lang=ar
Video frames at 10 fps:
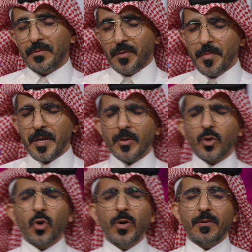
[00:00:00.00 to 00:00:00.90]
99.99% من
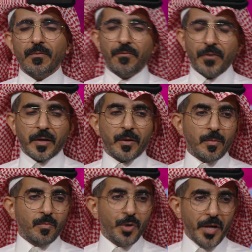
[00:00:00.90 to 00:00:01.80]
كل فكر
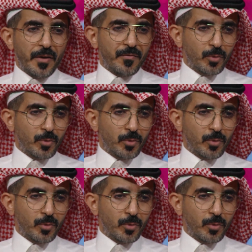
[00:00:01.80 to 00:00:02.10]
منحرف